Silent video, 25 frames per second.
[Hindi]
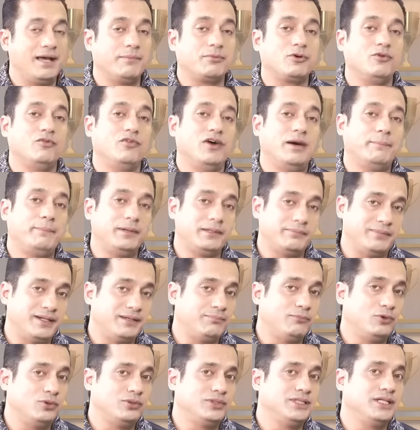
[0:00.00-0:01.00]
आपको वापस
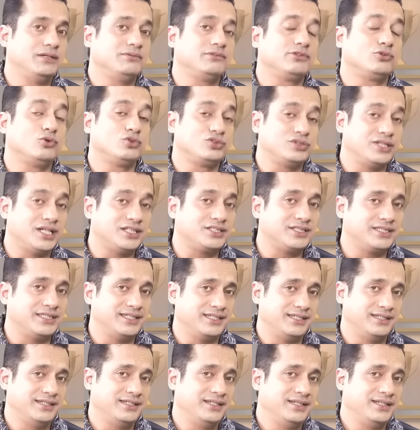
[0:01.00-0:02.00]
बैठ सोचना चाहिए